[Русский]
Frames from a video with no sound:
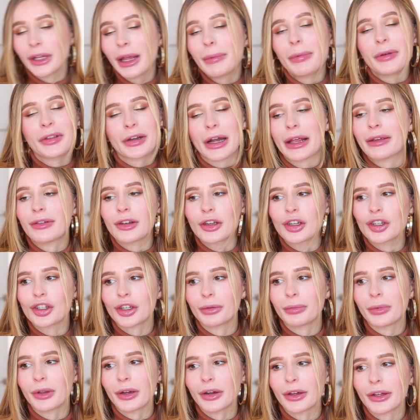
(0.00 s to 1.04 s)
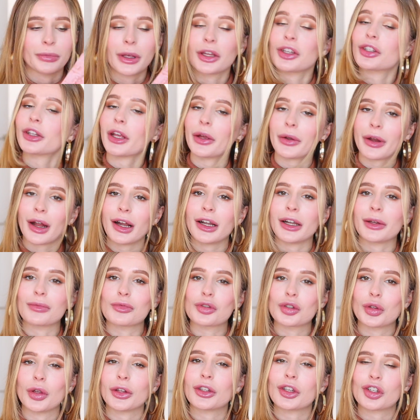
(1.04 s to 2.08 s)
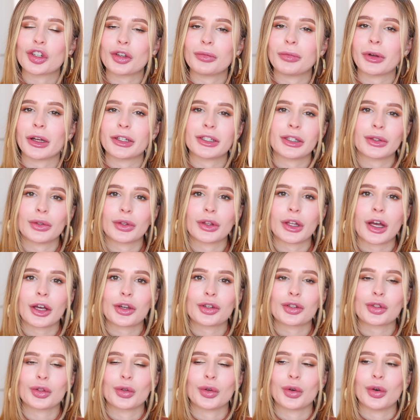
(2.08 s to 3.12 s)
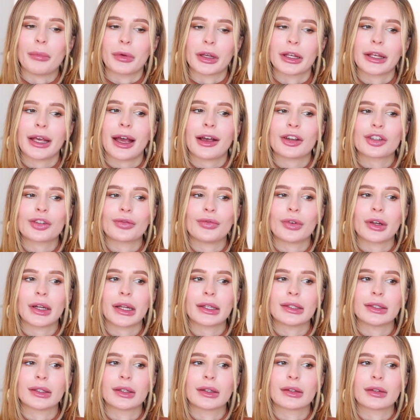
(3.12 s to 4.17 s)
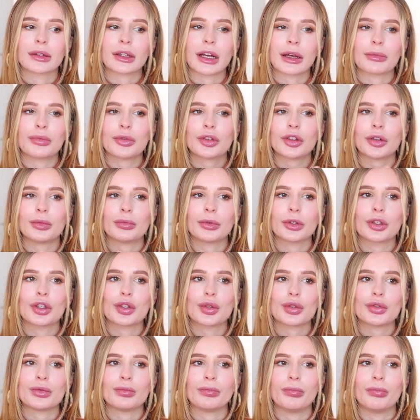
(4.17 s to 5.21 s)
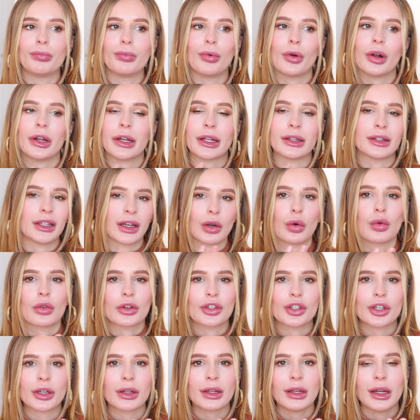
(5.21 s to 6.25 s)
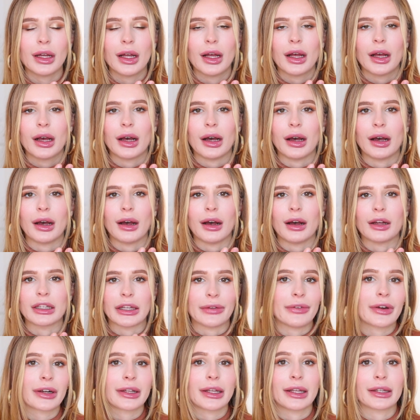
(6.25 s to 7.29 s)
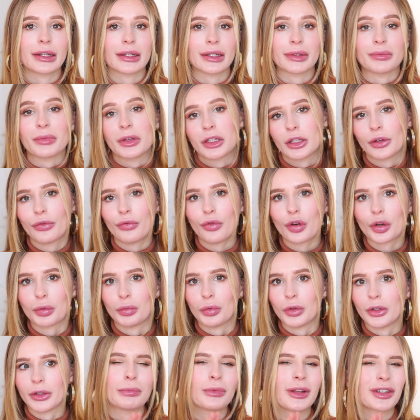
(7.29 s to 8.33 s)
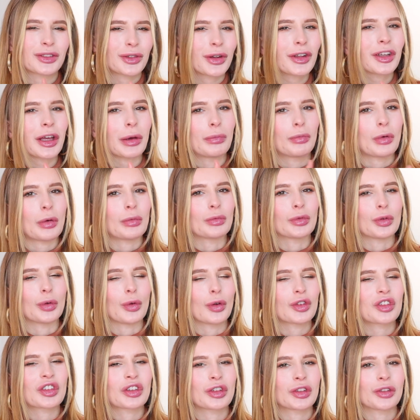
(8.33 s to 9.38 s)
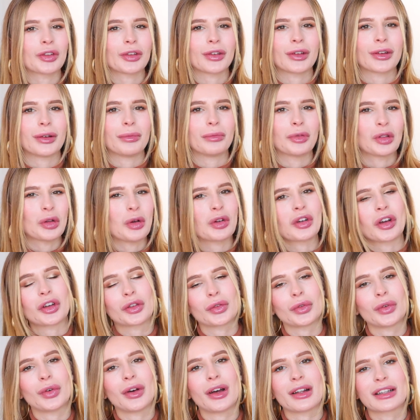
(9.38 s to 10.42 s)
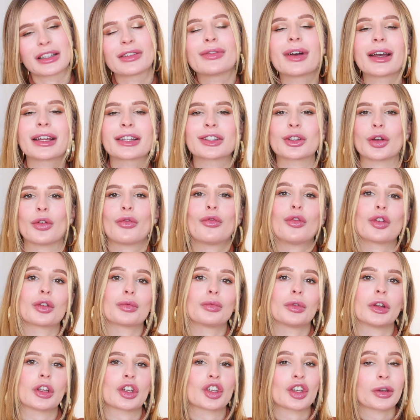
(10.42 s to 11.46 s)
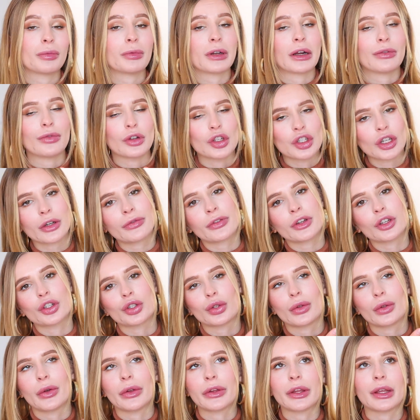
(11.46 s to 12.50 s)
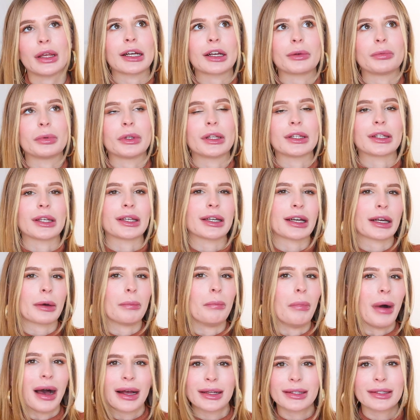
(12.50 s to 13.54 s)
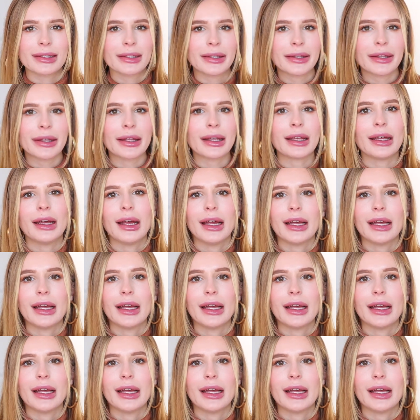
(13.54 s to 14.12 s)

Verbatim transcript: Мне понравились шиммеры. Я считаю реально, что эти шиммеры делают так, что макияж выглядит как будто бы чуть более дороже, а, наверное, это из-за формулы. Насколько я помню, очень много кто отзывается о формуле Шиммеров от Джеффри, что они как бы такие как масляные.